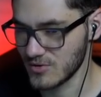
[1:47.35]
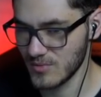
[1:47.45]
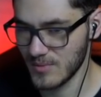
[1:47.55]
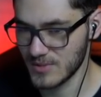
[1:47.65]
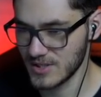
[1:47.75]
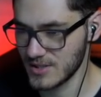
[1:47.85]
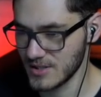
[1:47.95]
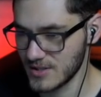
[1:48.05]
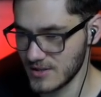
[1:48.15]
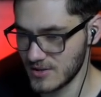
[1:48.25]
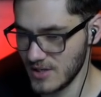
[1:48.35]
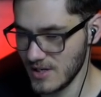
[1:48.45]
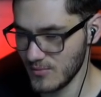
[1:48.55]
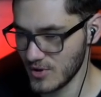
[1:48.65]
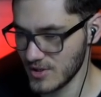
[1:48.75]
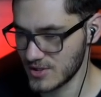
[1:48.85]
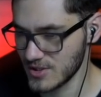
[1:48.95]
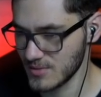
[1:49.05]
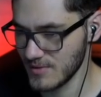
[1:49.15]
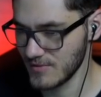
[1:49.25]
To mam te, te, te drille, mogę jeszcze
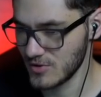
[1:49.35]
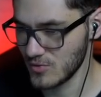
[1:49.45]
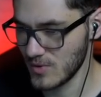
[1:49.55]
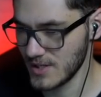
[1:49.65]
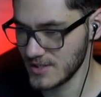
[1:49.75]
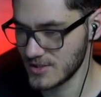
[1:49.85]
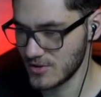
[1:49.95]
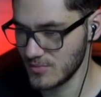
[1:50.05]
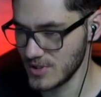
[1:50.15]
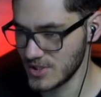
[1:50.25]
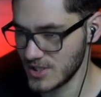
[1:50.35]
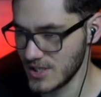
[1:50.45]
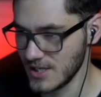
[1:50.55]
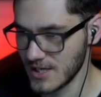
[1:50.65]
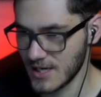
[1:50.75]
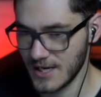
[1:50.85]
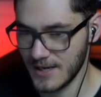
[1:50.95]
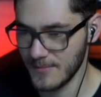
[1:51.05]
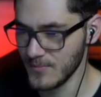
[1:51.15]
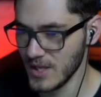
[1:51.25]
sobie ewentualnie zrobić kilka.